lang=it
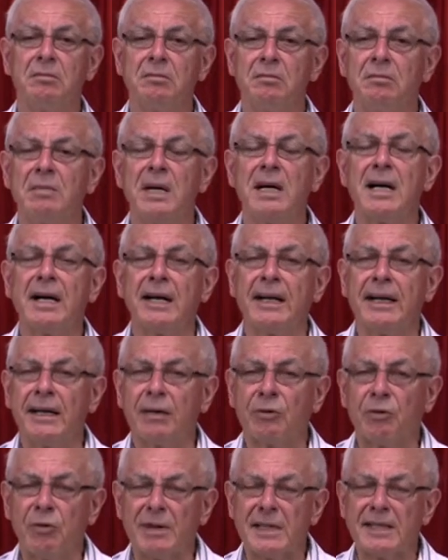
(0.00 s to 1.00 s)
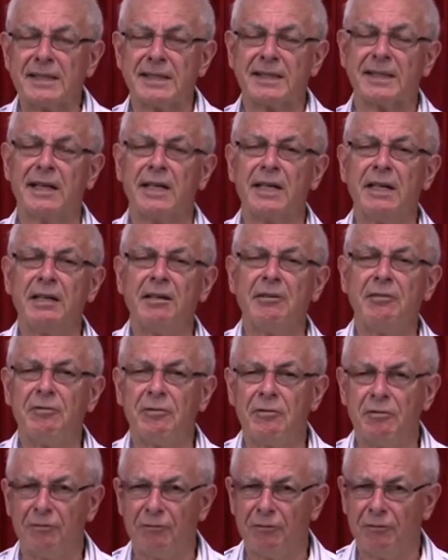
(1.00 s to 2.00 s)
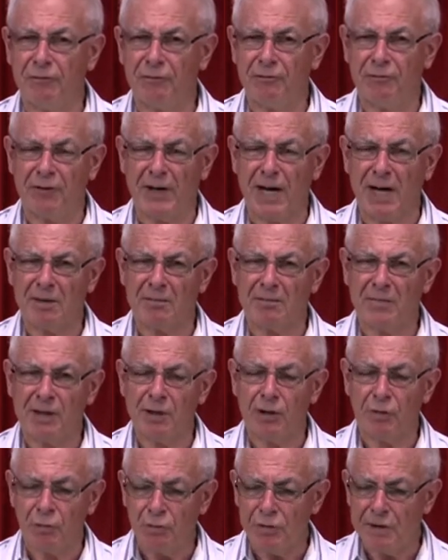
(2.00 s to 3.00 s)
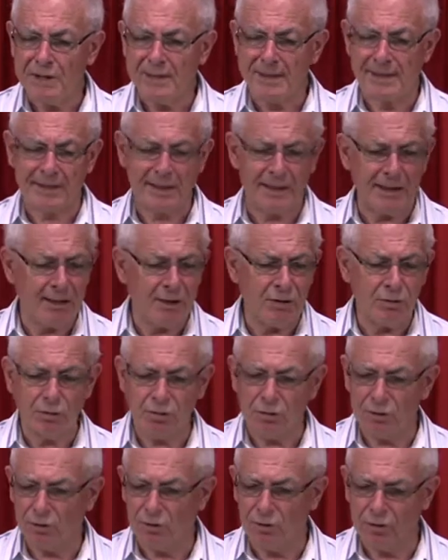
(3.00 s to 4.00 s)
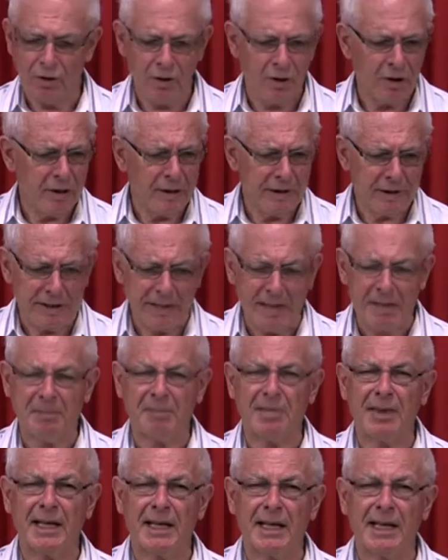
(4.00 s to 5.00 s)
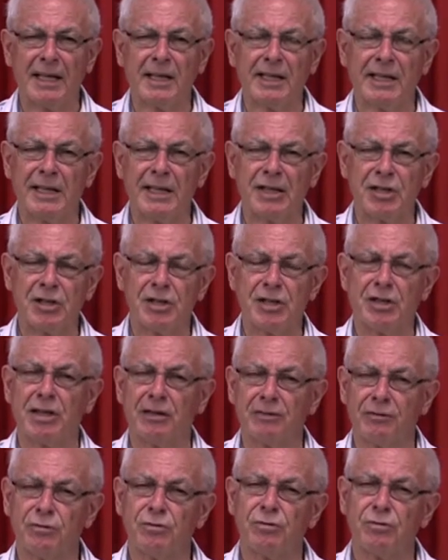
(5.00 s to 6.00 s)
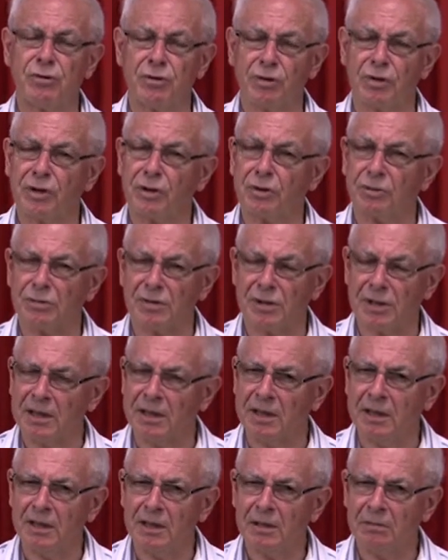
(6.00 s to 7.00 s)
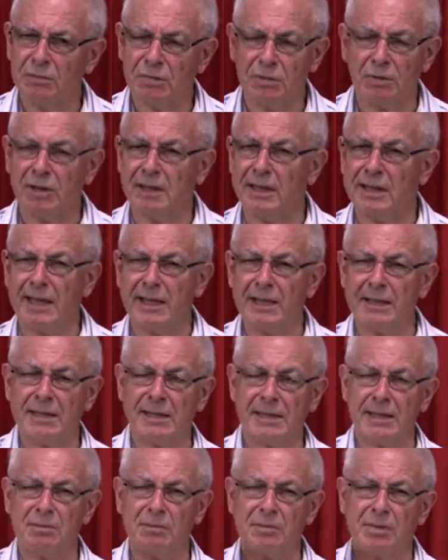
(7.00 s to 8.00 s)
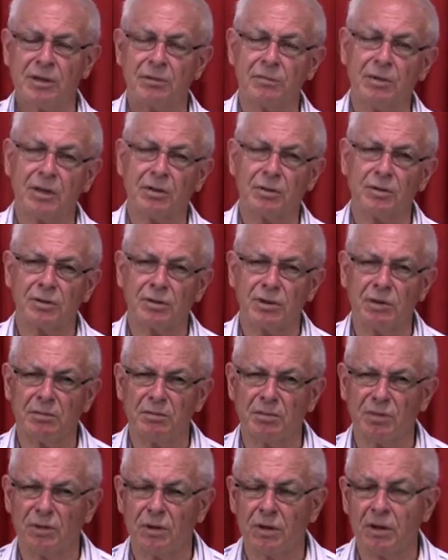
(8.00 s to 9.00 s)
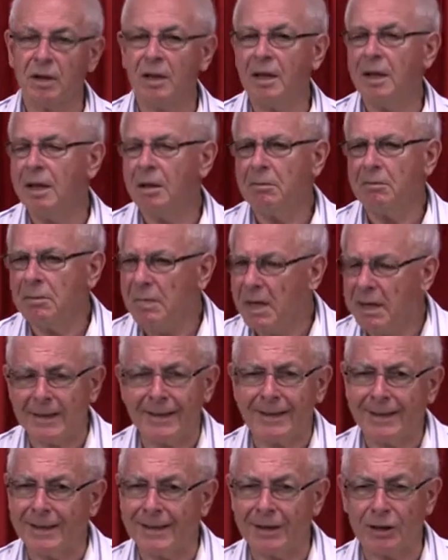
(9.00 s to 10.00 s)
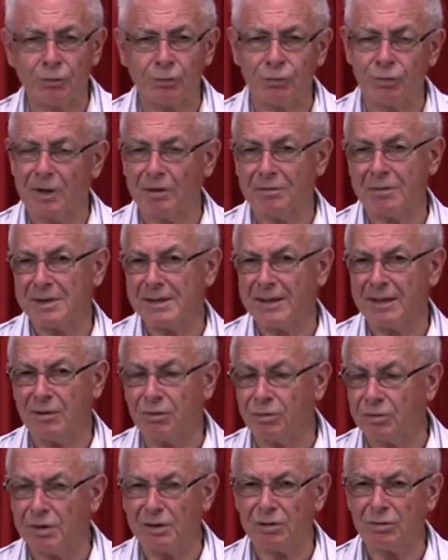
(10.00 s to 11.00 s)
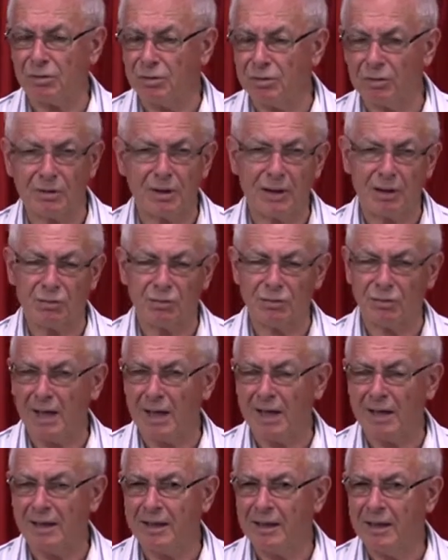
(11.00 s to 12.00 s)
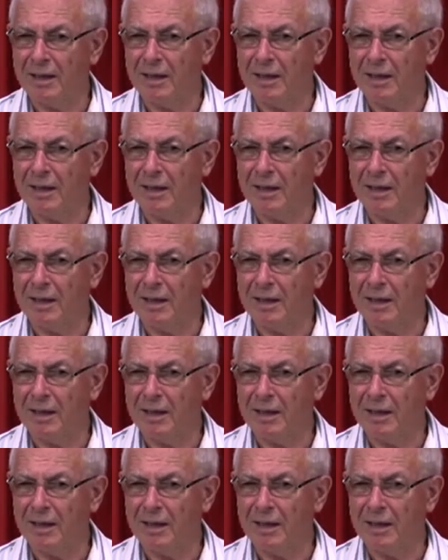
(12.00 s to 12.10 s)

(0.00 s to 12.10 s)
Ma questa è fame, un istinto che per la crescita funziona così, bisogna dargli sempre qualcosa in bocca, ma nella natura queste cose sono naturali